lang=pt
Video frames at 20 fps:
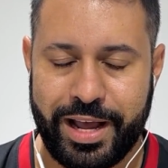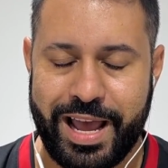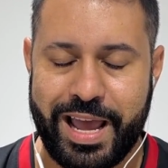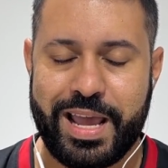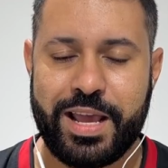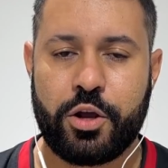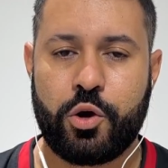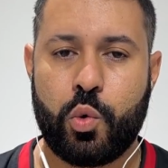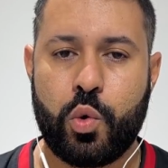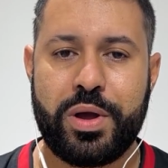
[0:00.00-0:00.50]

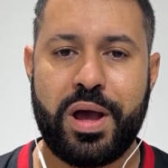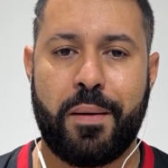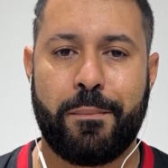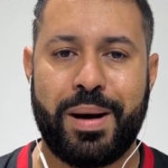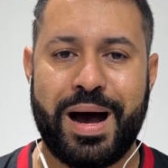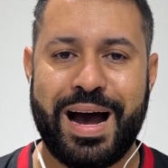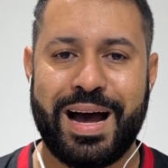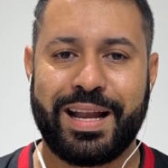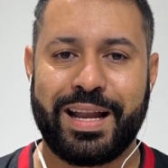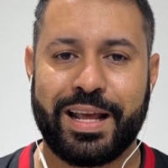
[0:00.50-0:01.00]
em
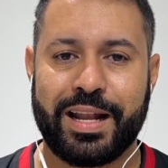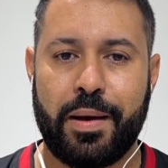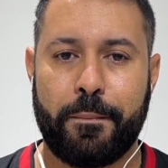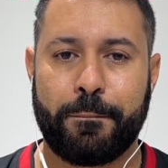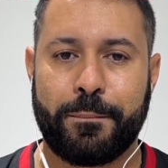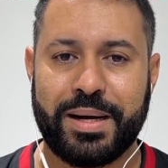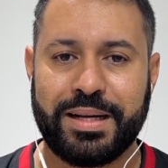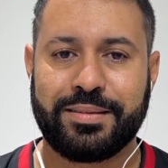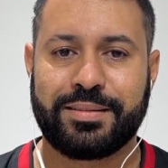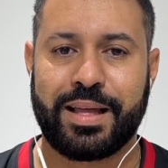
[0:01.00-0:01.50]
Cuiabá, Arena
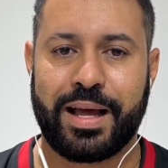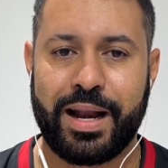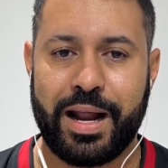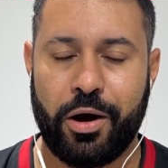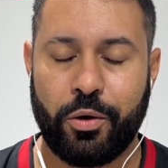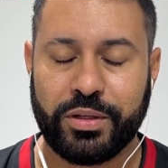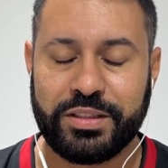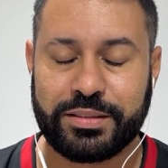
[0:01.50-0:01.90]
Pantanal.